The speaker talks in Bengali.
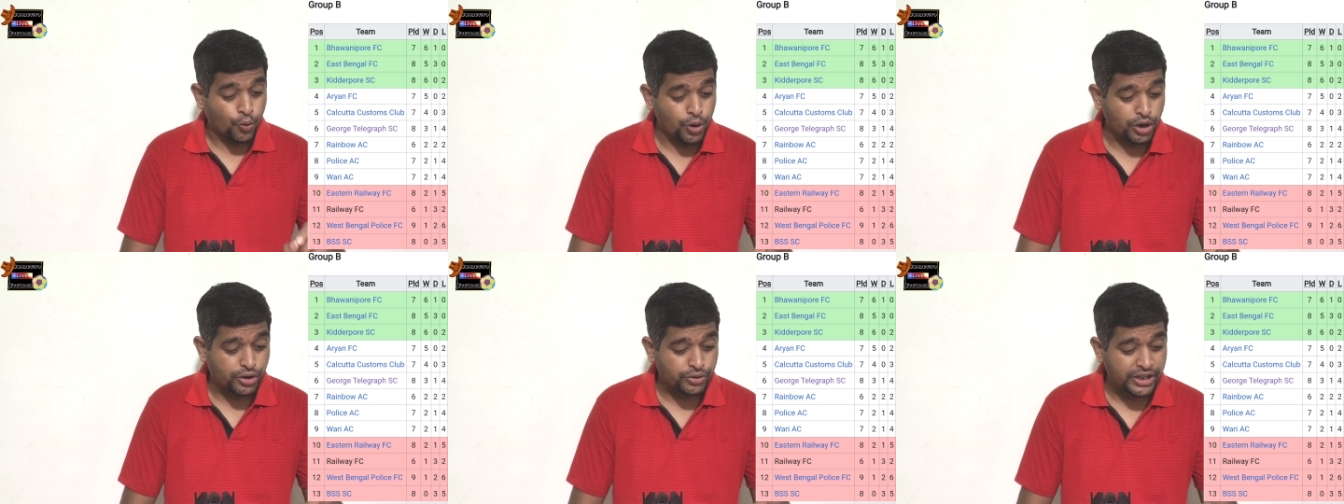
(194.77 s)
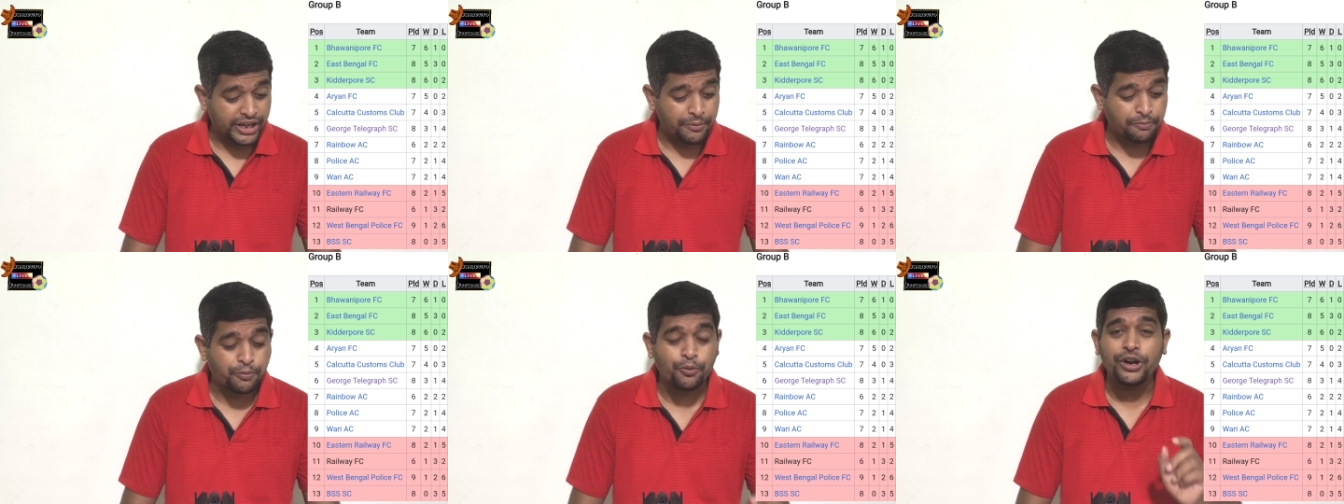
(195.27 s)
উল্টো দিকে
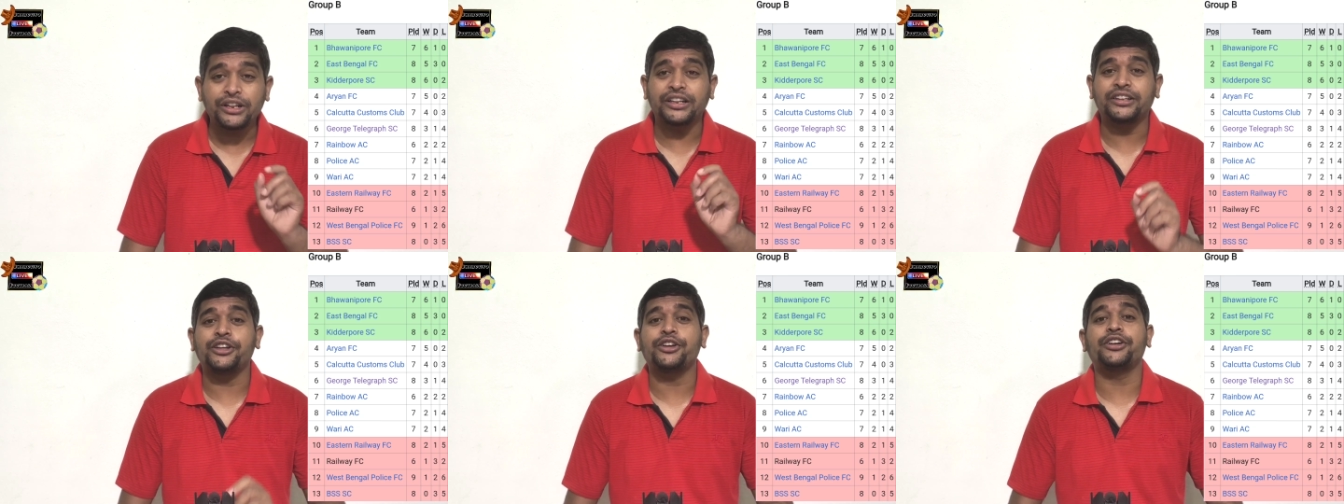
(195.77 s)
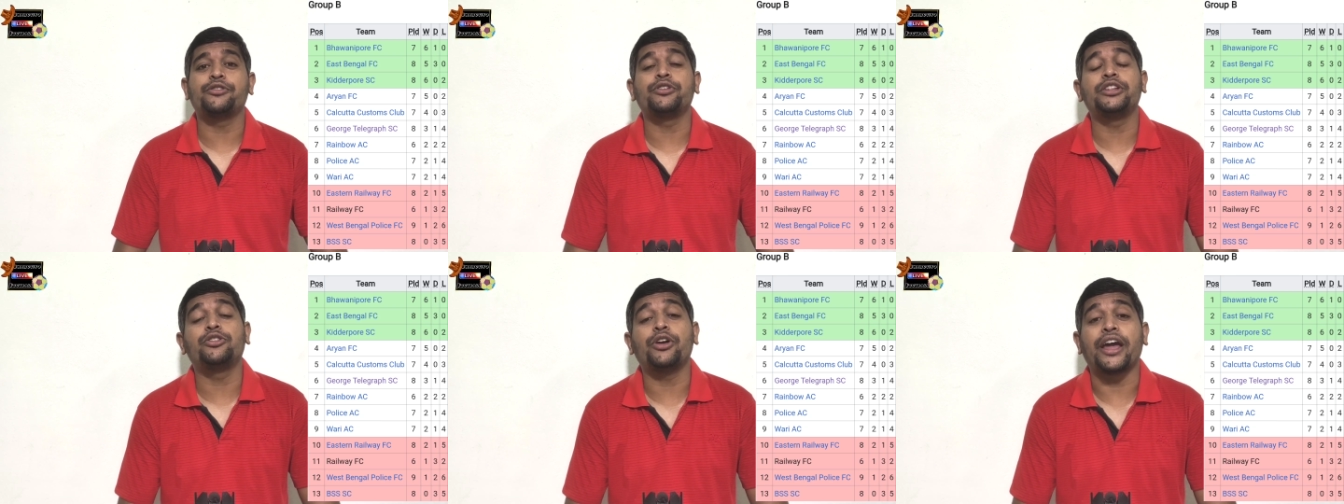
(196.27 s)
পুলিশ এসে
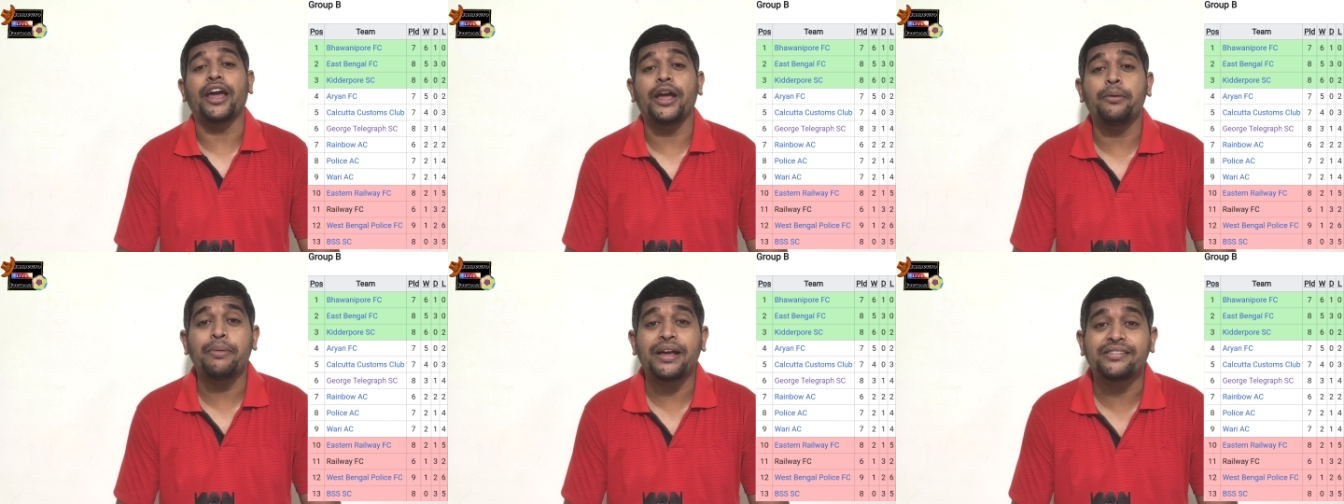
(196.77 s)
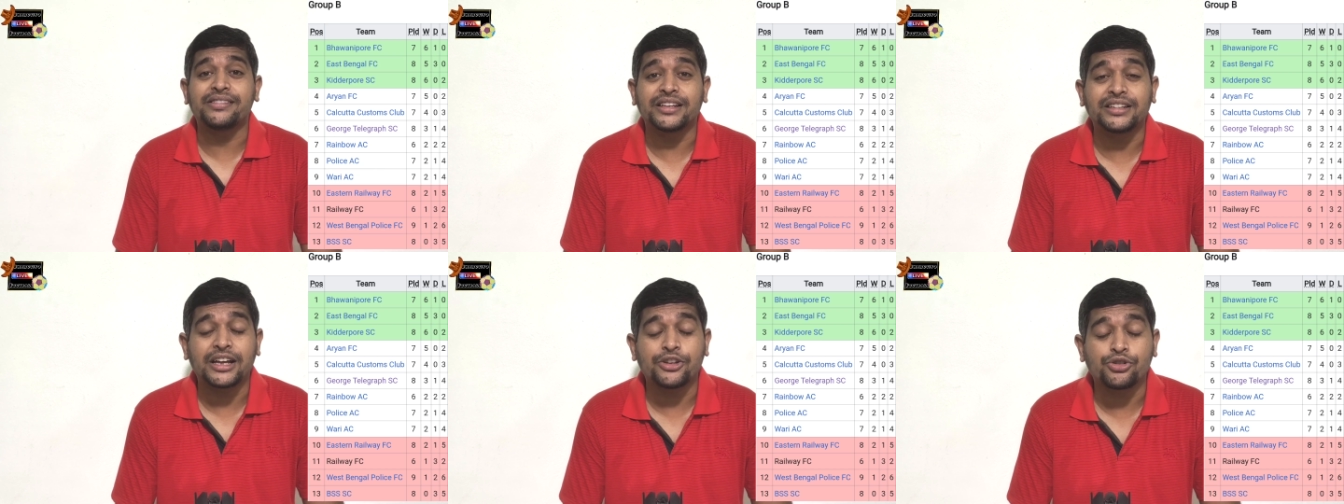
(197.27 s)
কিন্তু এই ম্যাচ
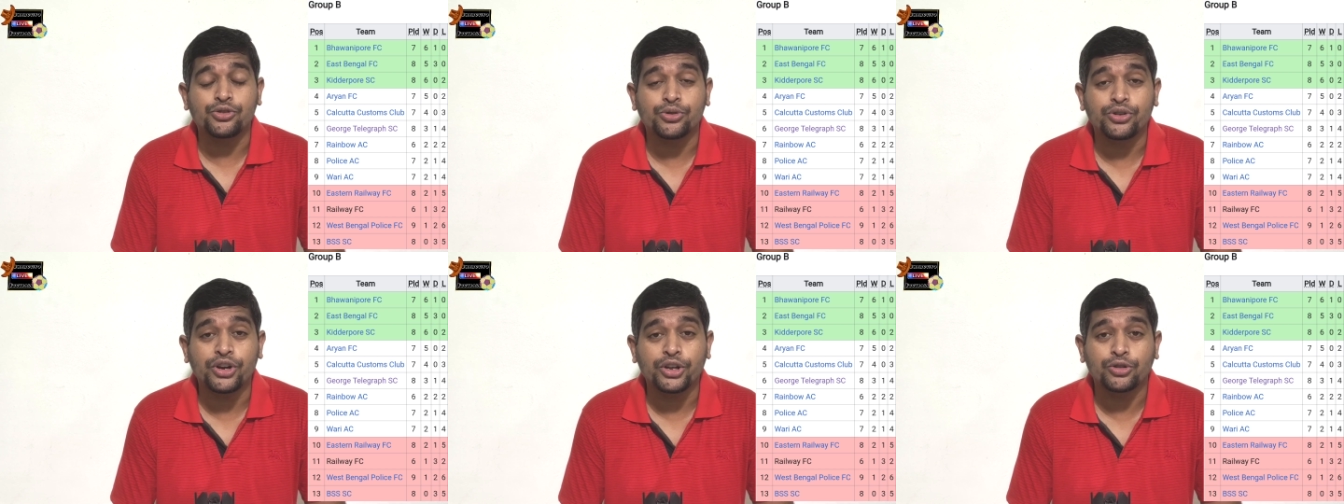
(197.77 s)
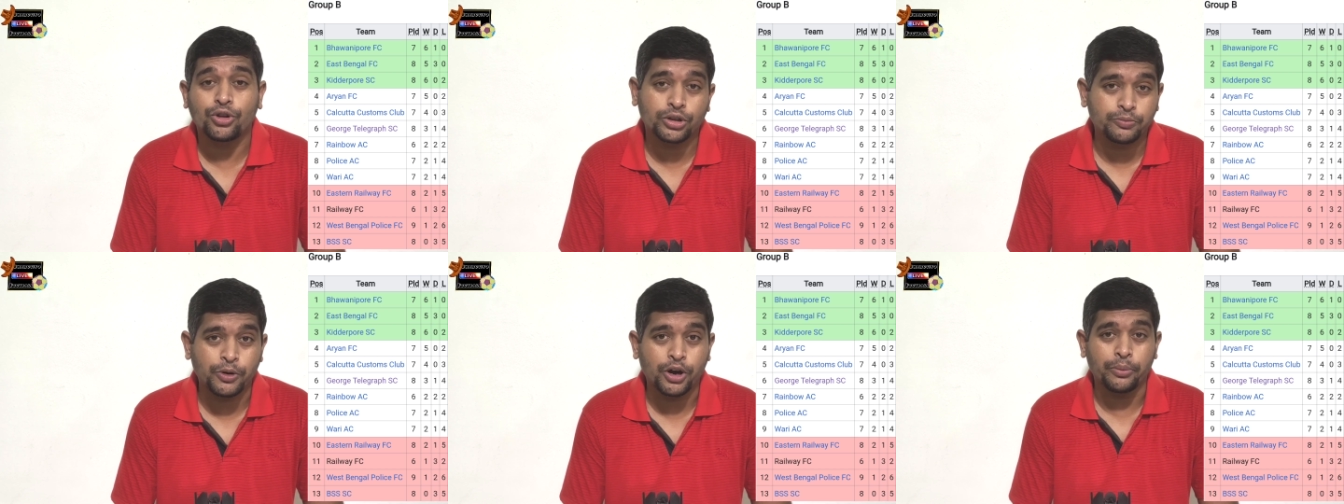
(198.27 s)
জেতার জন্য
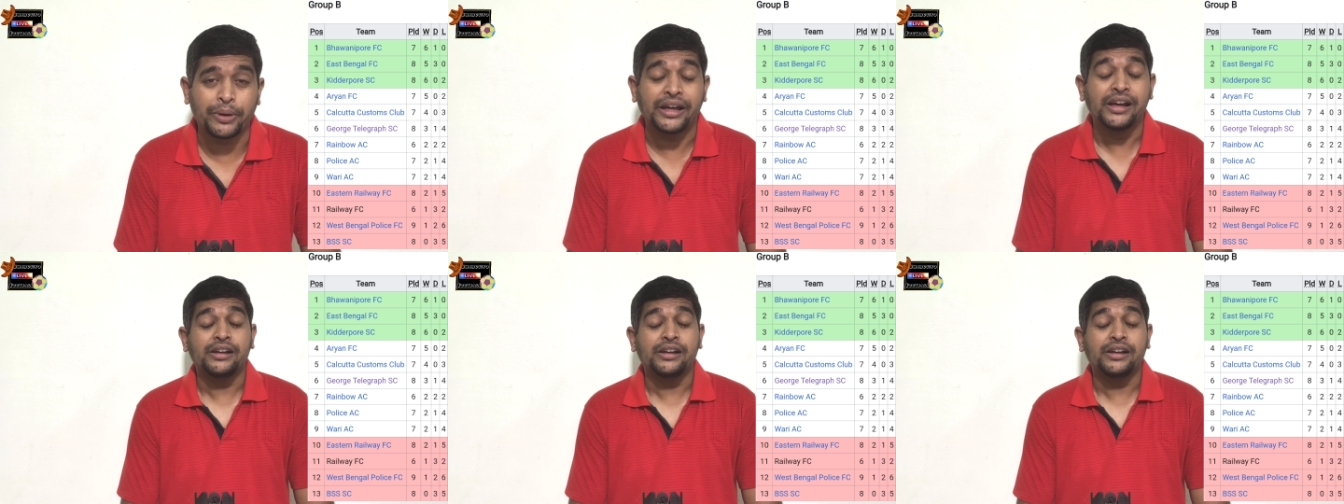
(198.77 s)
তৎপর হবে